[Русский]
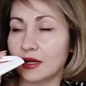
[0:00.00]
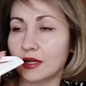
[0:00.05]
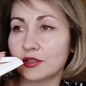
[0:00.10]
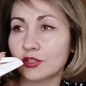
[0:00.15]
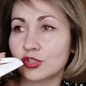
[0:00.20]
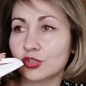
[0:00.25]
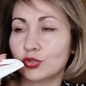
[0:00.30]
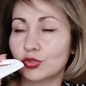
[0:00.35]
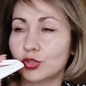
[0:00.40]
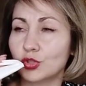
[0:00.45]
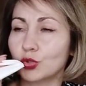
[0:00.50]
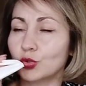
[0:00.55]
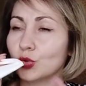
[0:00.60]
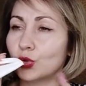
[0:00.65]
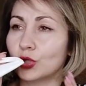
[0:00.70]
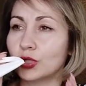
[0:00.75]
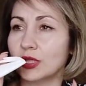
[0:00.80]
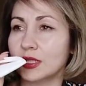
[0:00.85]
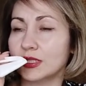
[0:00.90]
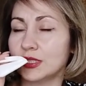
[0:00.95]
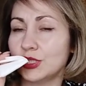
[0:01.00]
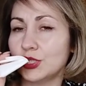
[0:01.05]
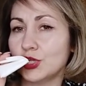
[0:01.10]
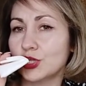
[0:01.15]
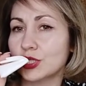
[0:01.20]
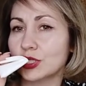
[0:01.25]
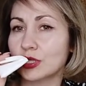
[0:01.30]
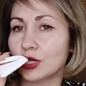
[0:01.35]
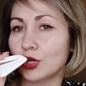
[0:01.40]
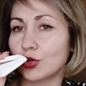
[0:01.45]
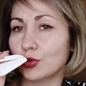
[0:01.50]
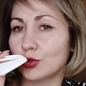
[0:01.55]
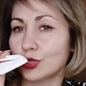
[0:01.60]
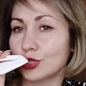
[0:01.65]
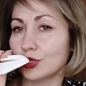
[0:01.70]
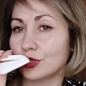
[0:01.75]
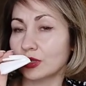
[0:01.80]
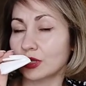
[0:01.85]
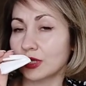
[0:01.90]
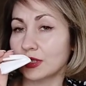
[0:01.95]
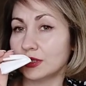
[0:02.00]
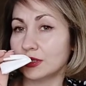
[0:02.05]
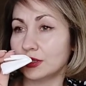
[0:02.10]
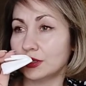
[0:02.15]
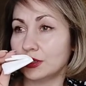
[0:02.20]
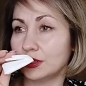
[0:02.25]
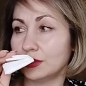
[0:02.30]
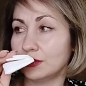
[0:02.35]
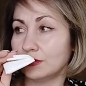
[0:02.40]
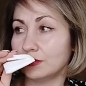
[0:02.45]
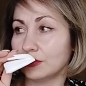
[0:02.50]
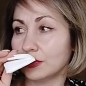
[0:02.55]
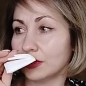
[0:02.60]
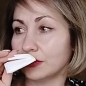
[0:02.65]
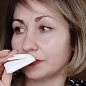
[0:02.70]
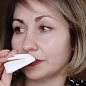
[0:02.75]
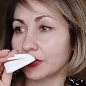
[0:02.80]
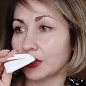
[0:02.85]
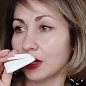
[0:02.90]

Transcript: Это что-то такое классическое очень красивое.